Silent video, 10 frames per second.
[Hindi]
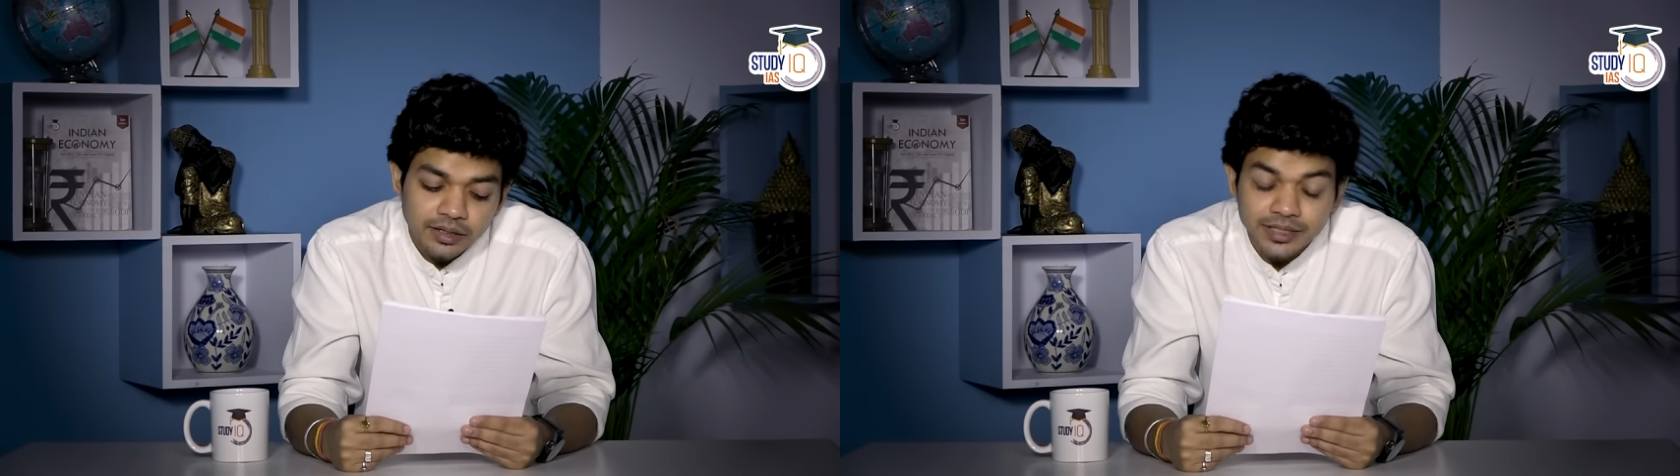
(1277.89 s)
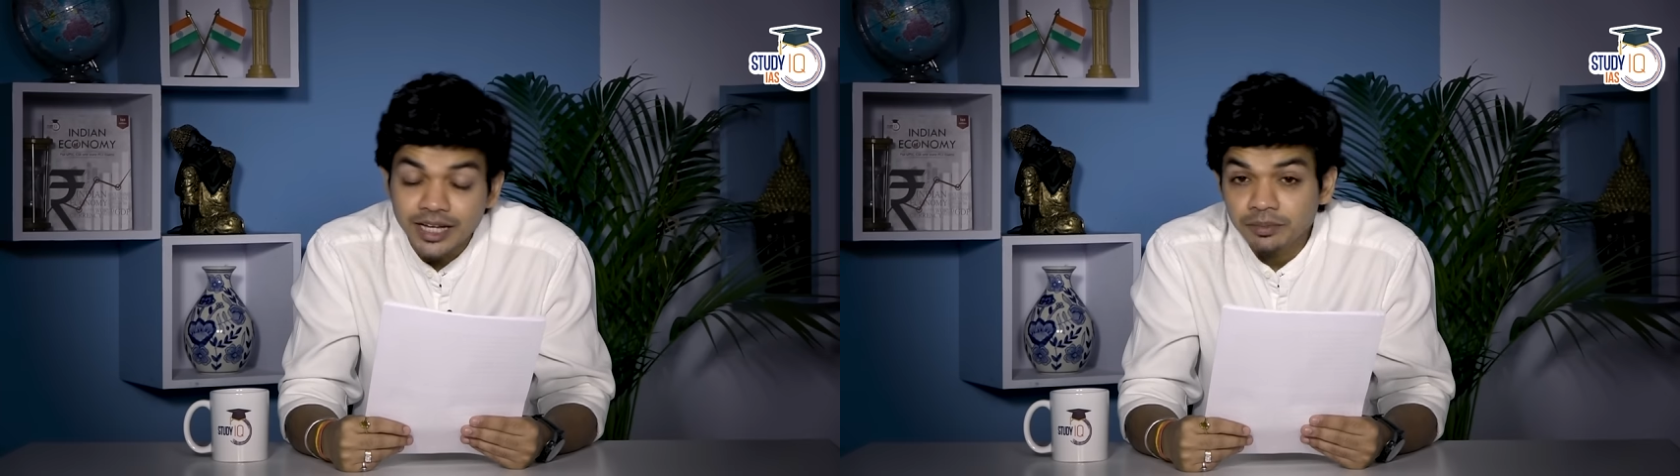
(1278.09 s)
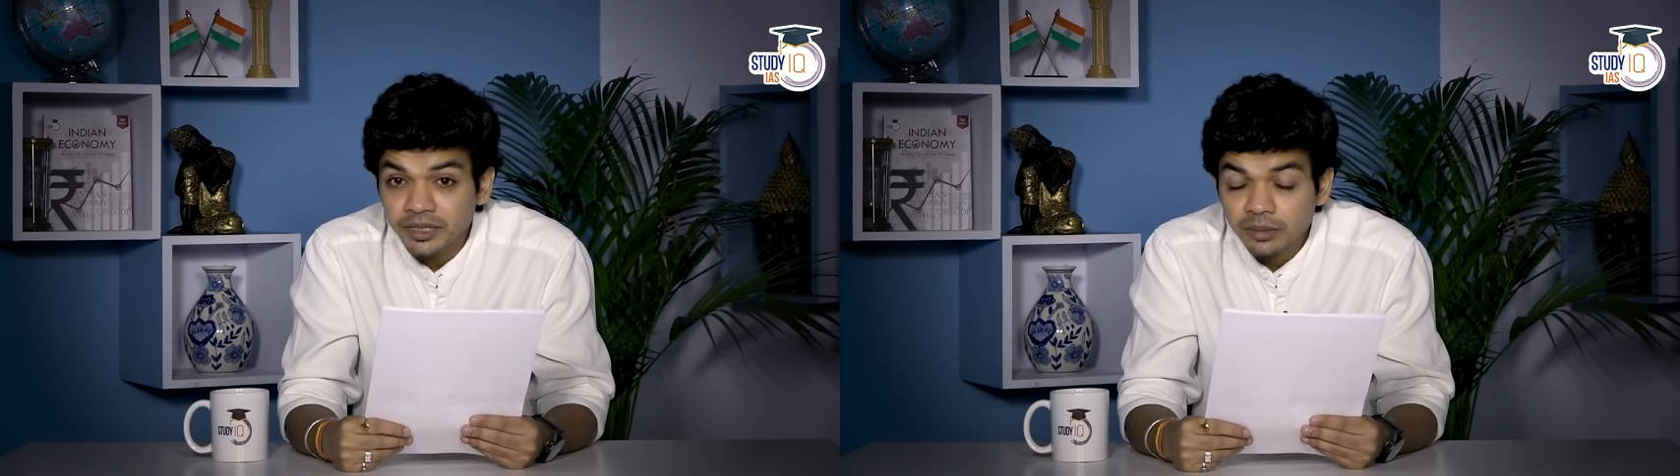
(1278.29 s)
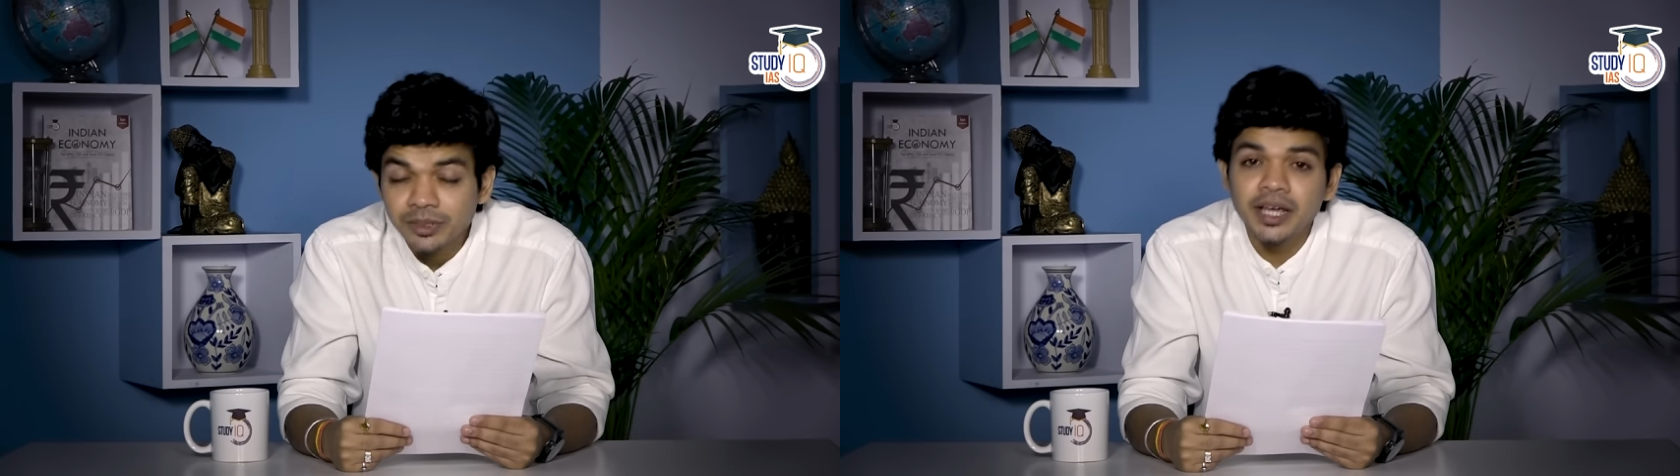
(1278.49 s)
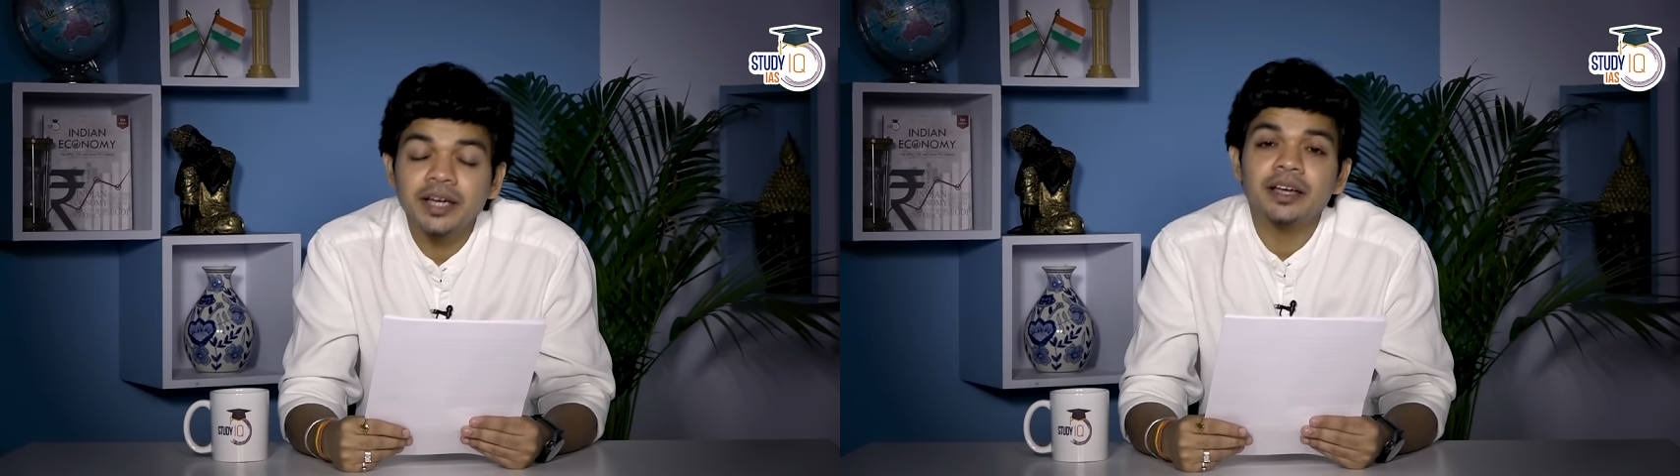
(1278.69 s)
साथ में ये
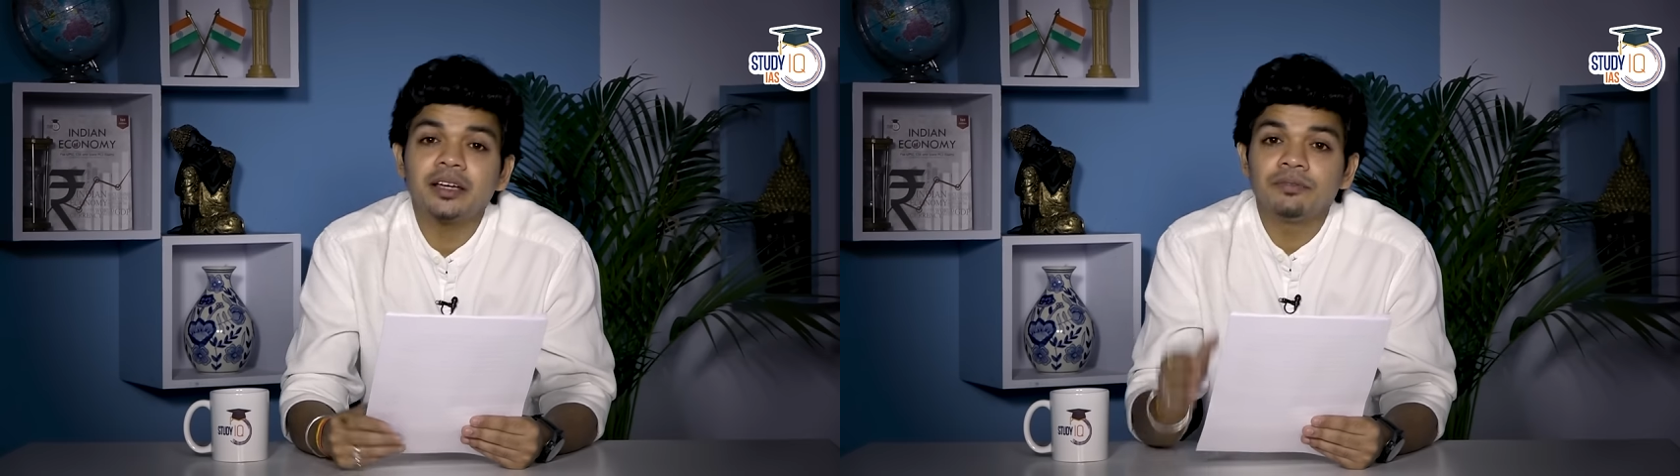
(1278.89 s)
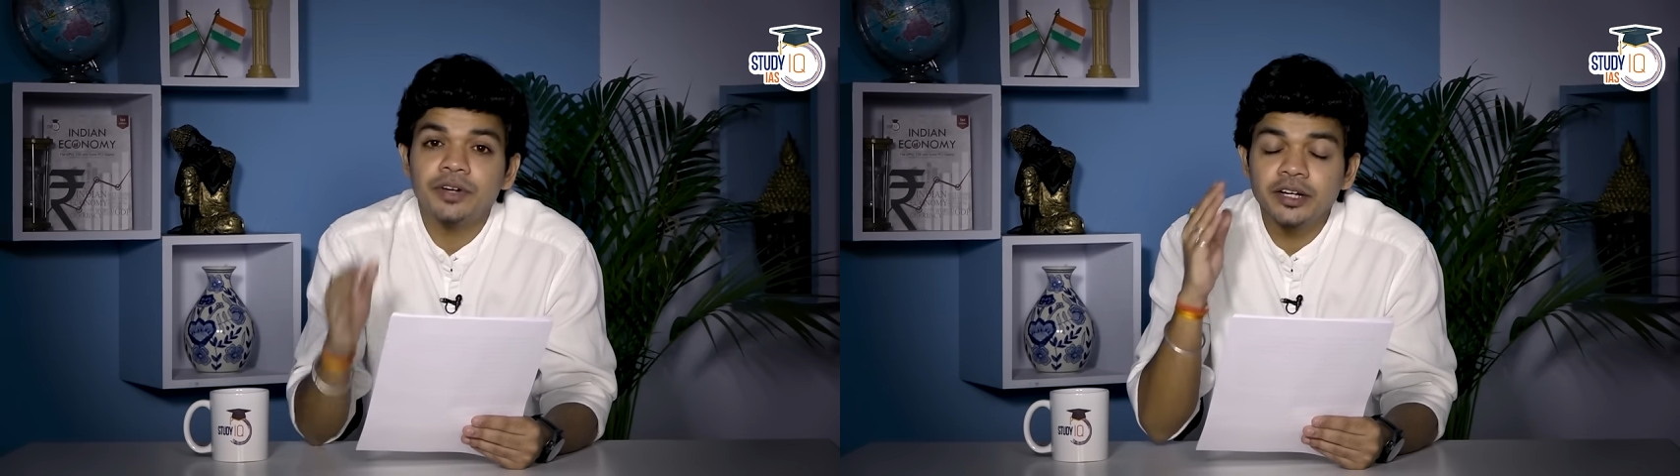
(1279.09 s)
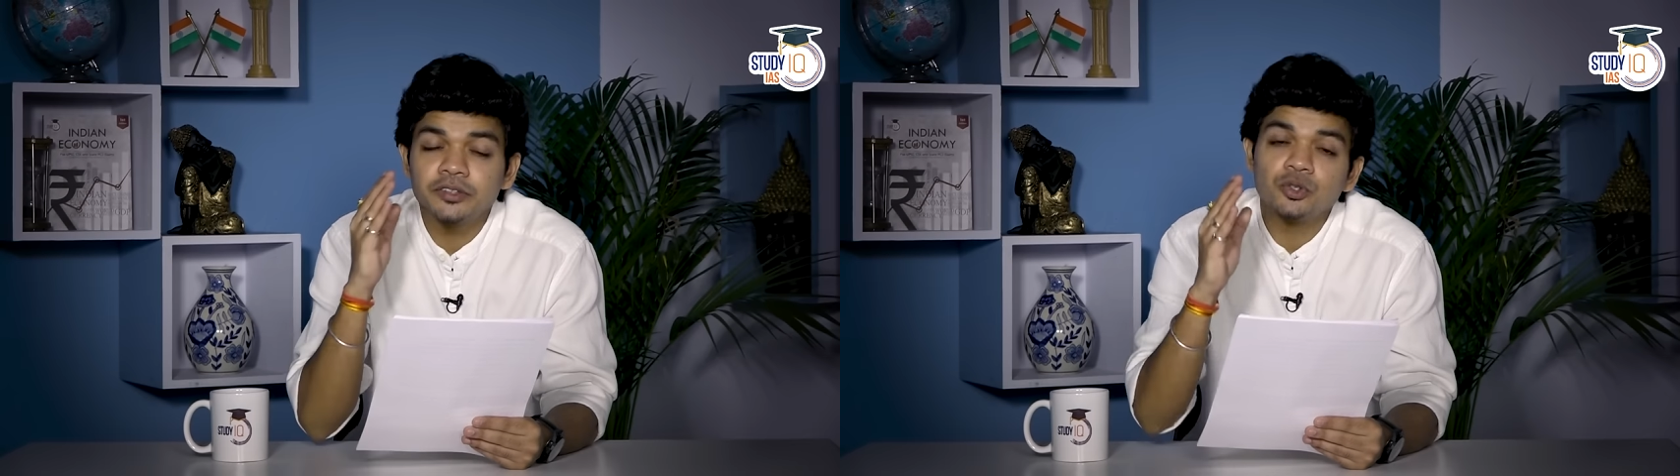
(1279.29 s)
बताया गया कि विंड